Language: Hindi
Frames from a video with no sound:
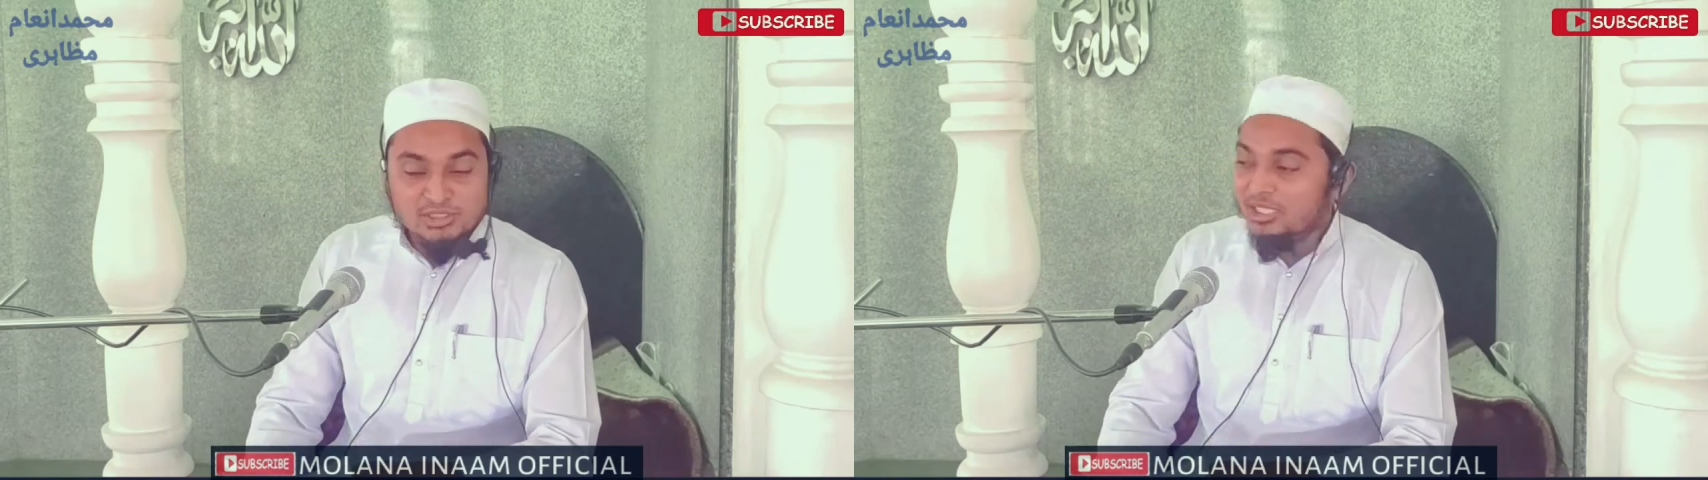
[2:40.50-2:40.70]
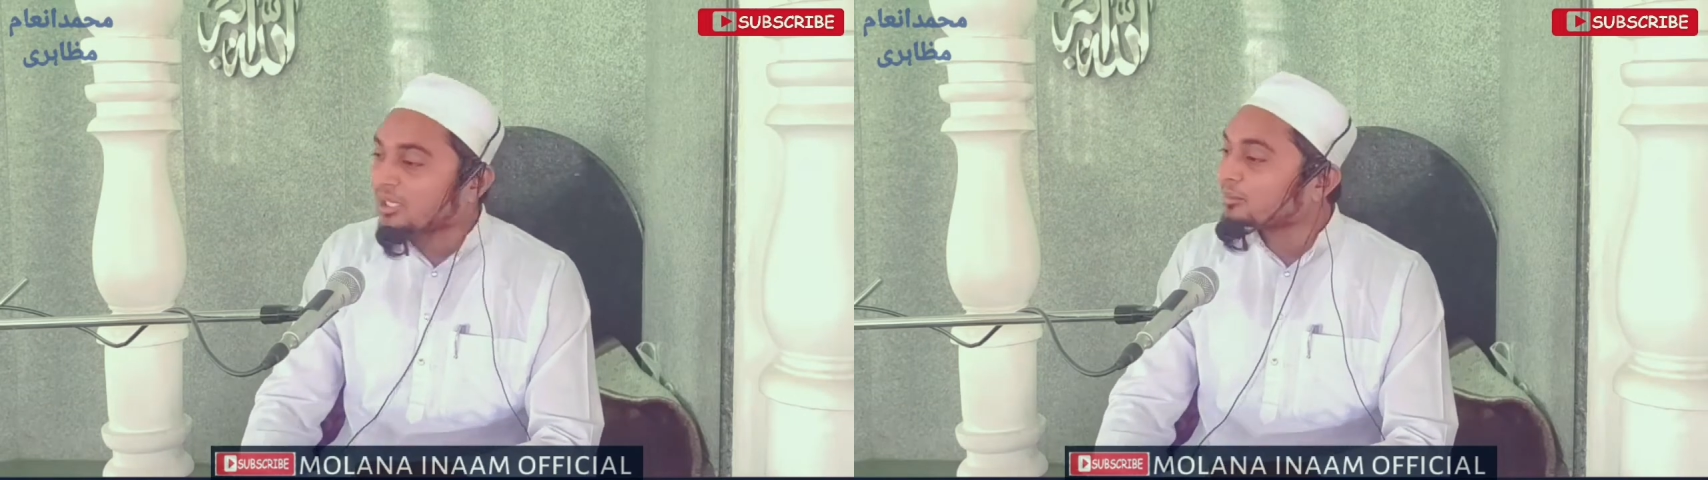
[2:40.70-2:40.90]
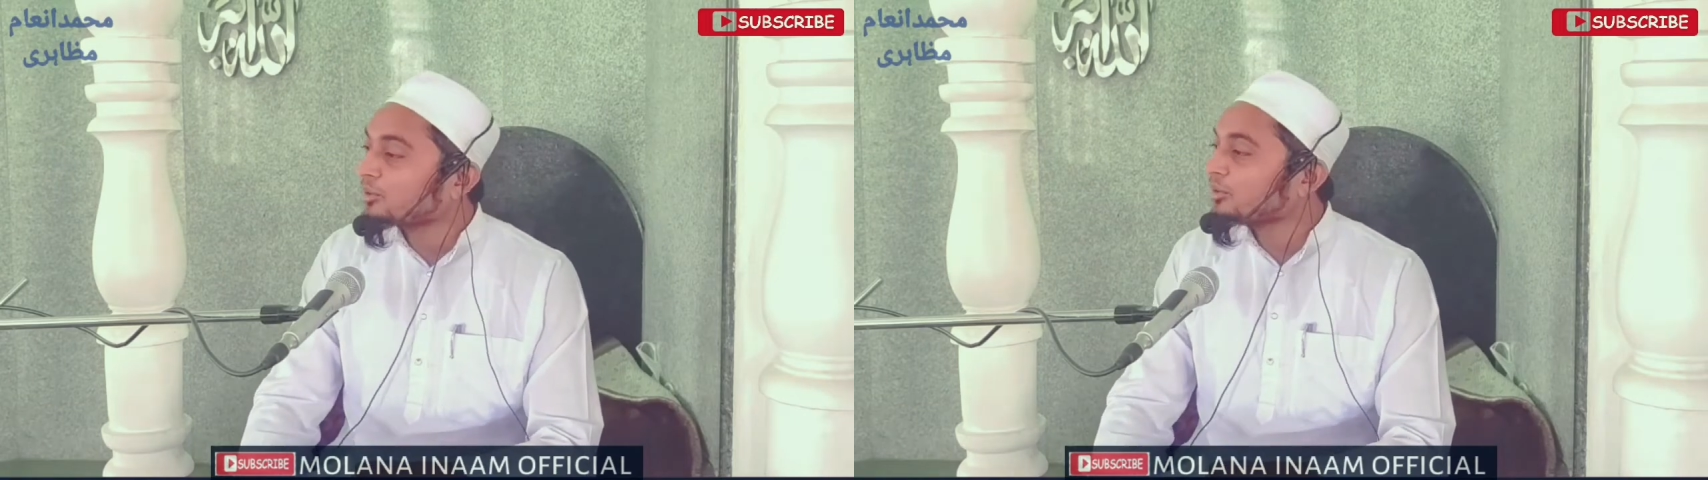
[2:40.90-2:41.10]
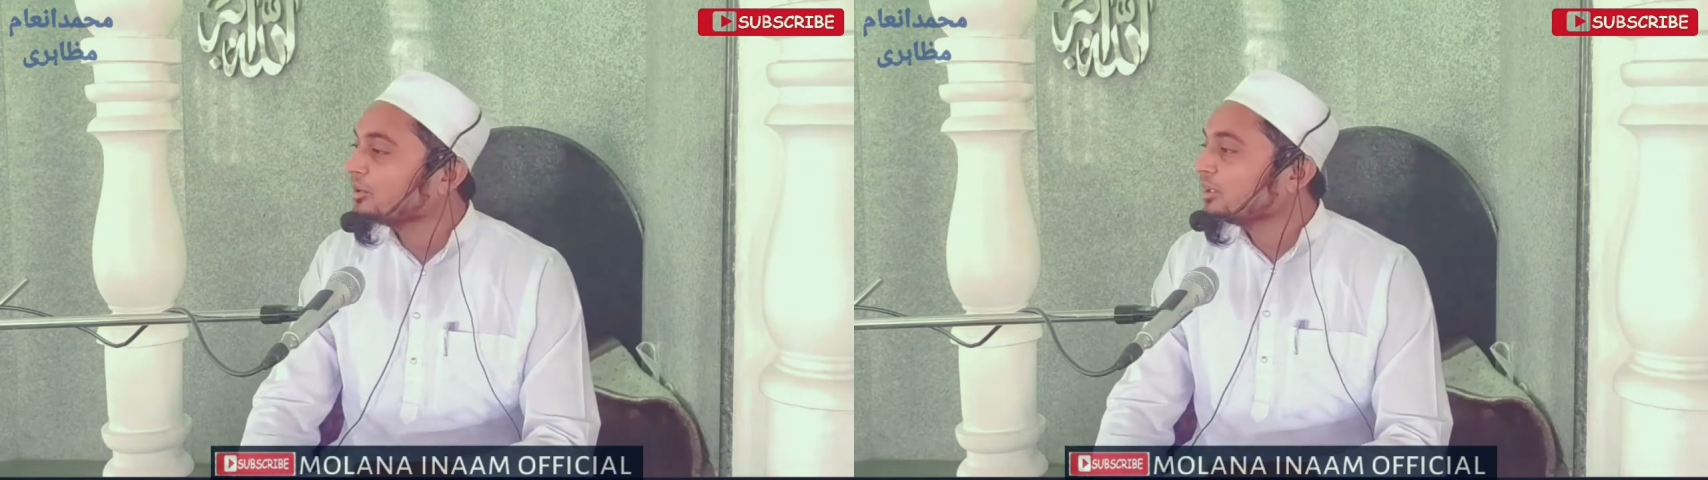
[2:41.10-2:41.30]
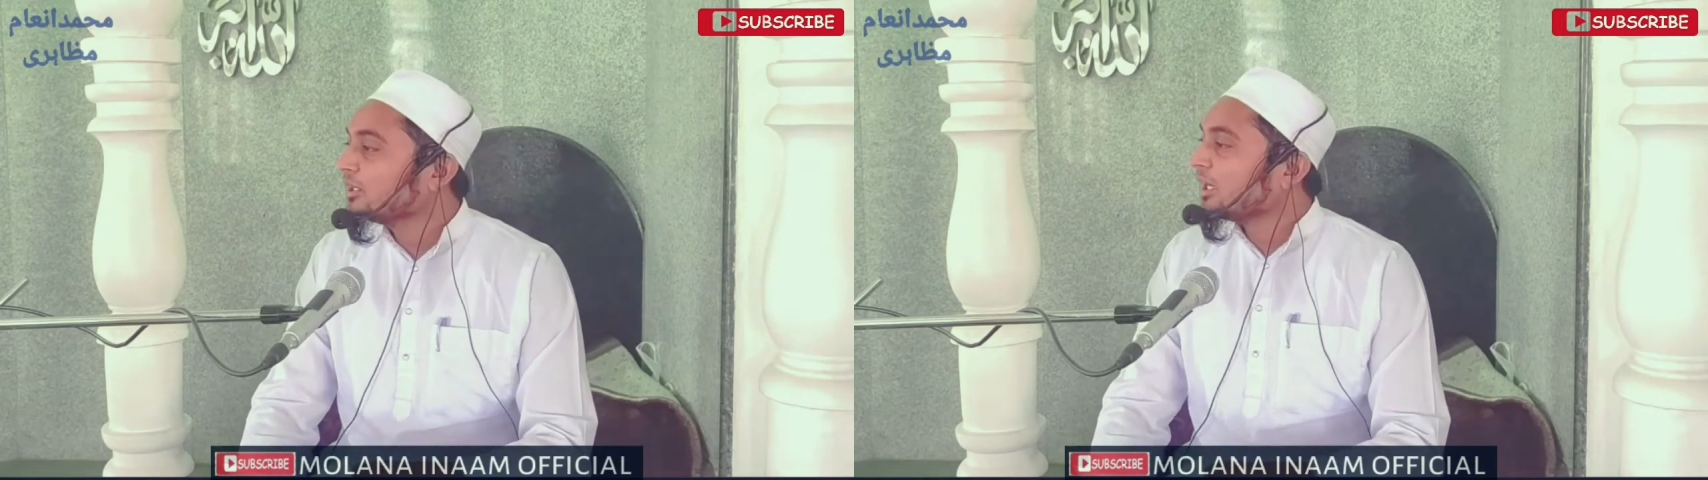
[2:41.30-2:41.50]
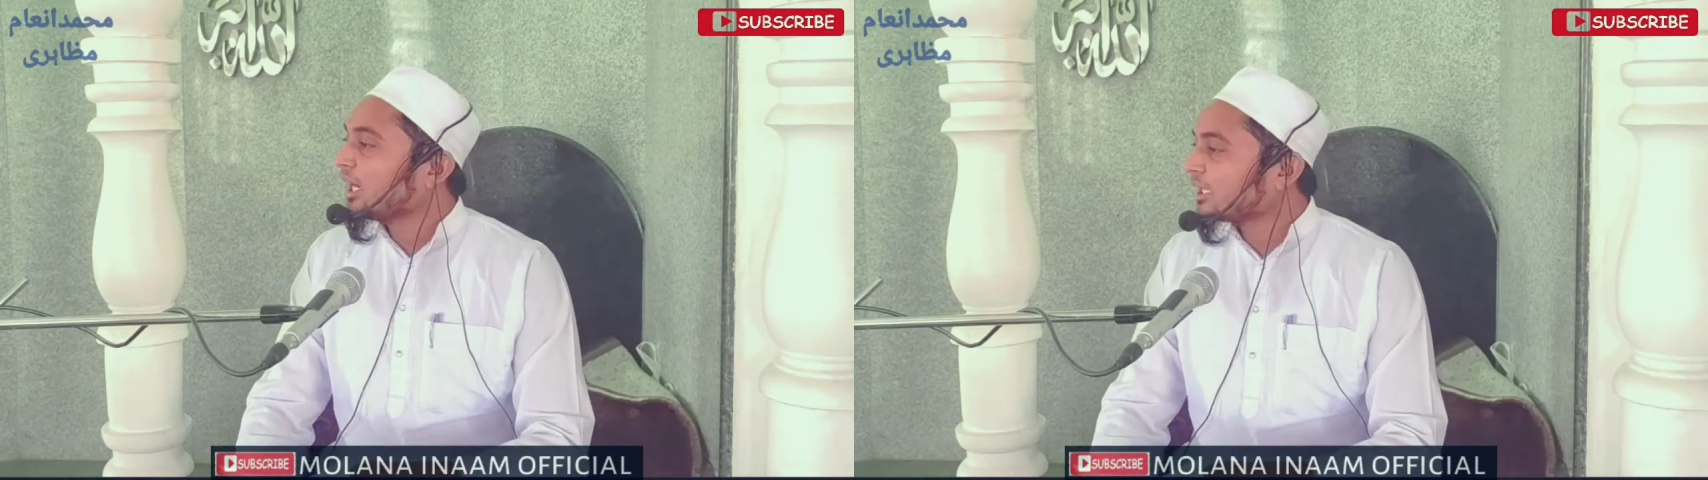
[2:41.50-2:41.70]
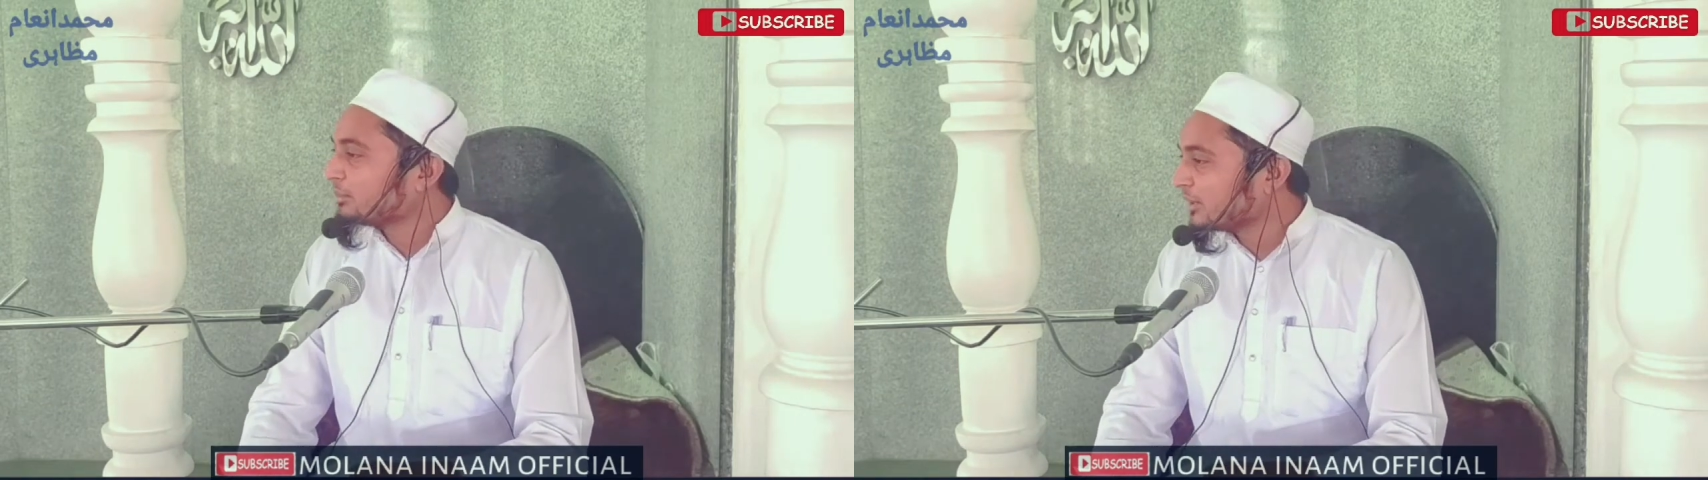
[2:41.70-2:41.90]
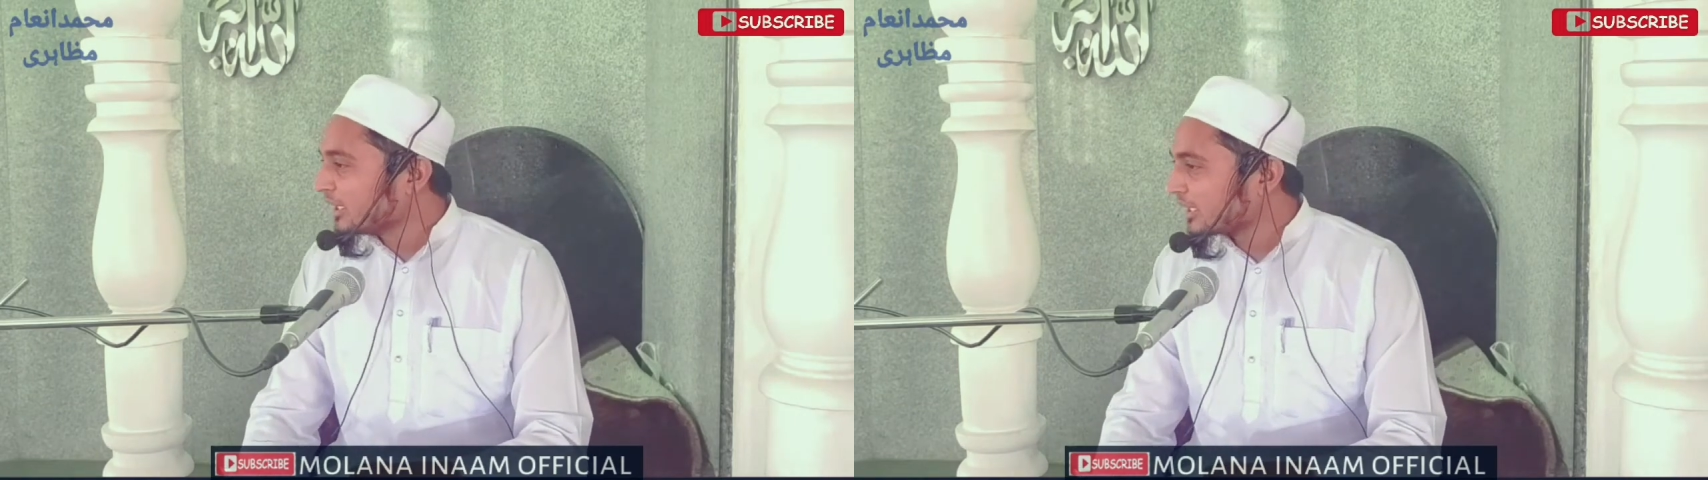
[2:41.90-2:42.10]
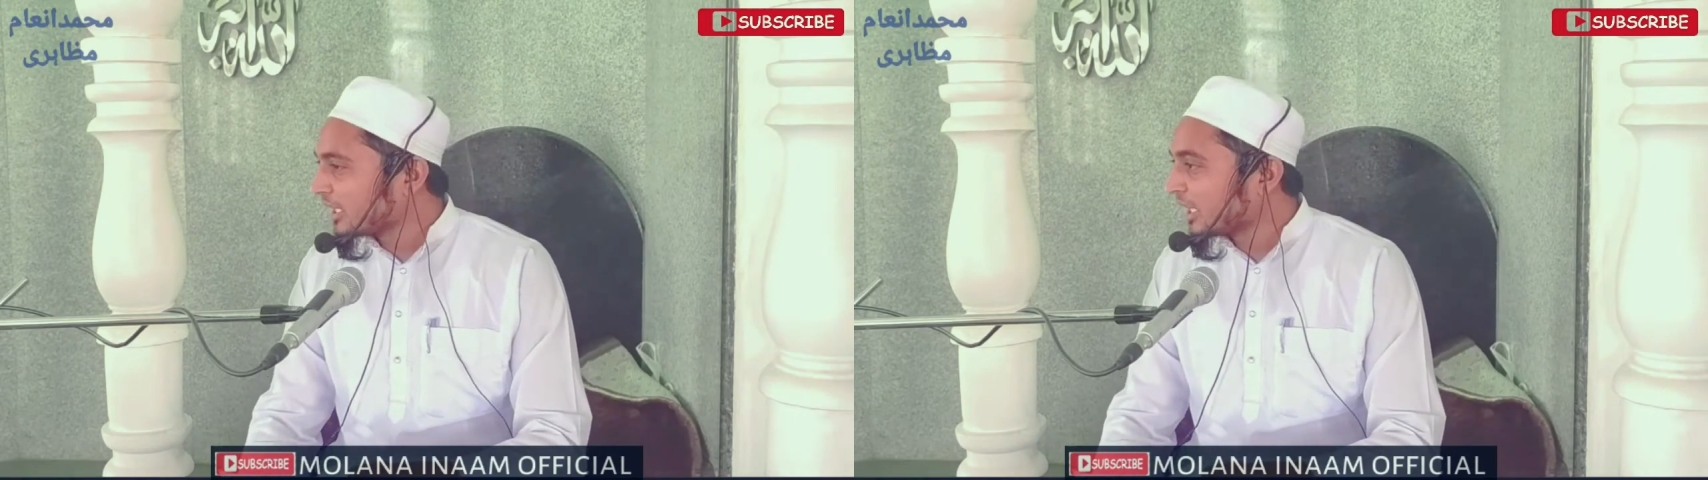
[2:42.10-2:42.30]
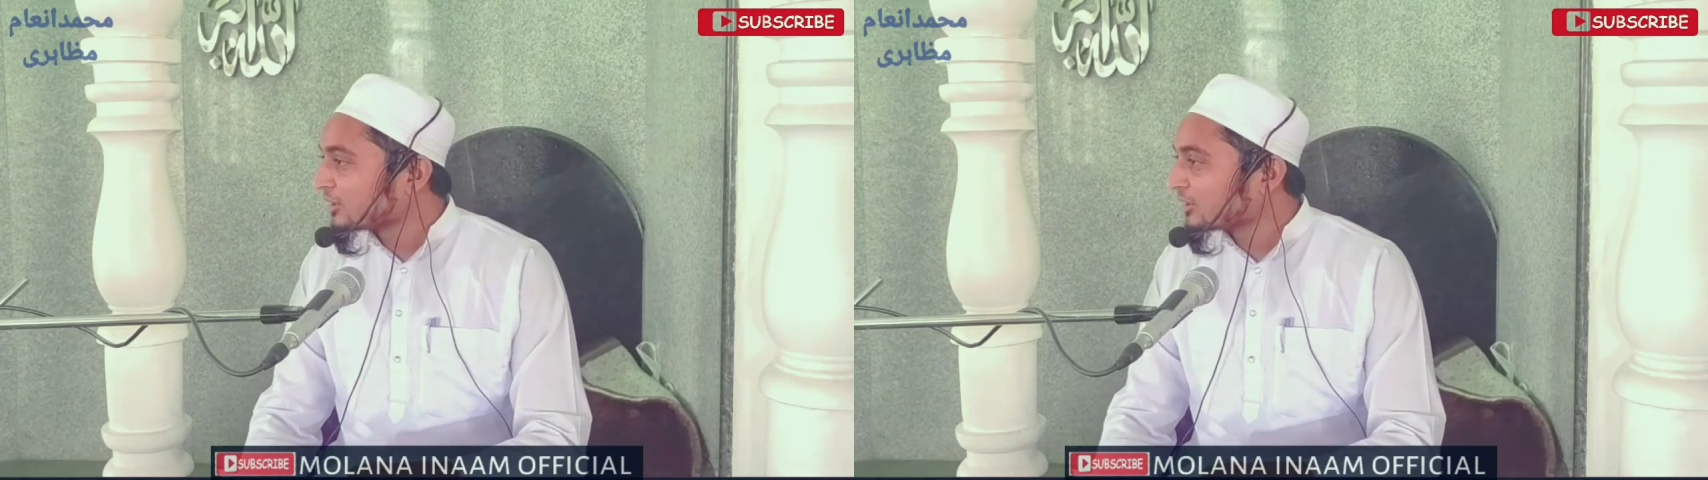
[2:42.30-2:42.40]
शराब को हाथ भी नहीं लगाया